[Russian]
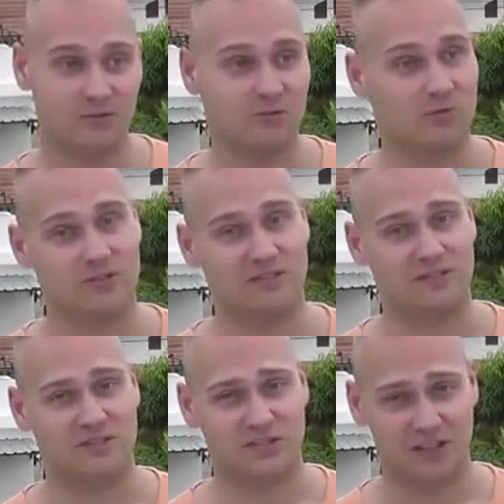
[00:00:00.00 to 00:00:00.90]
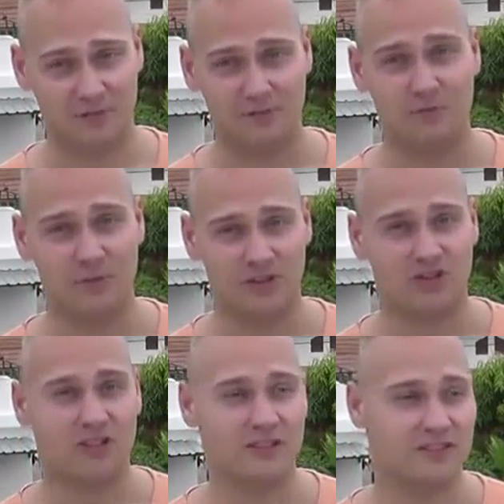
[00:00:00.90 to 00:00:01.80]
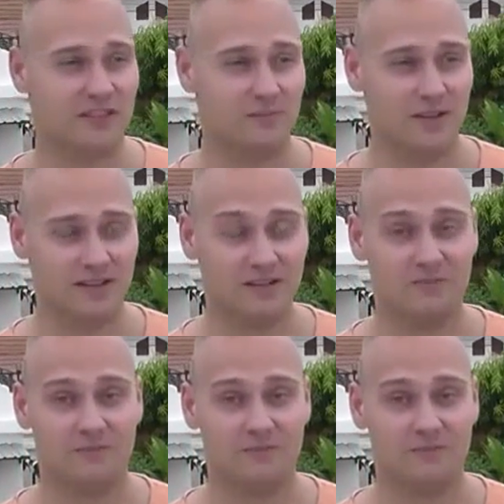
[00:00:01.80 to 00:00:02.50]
ну, то есть штрафы уменьшили за мат,